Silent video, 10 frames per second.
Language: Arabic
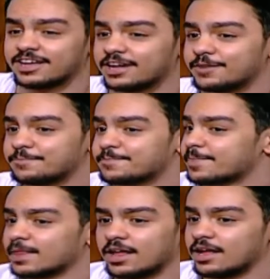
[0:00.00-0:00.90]
هي
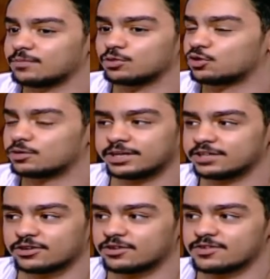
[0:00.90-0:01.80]
الموضوع
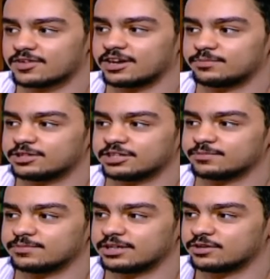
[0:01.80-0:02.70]
بعيد خالص عن المركب
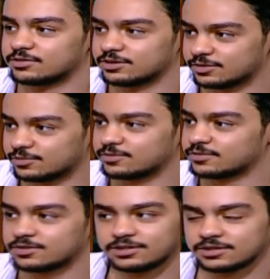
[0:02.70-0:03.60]
ما لهمش علاقه
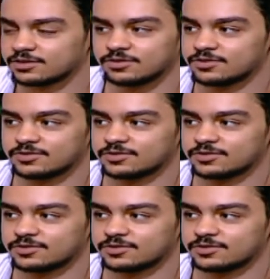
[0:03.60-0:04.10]
ببعض لا خالص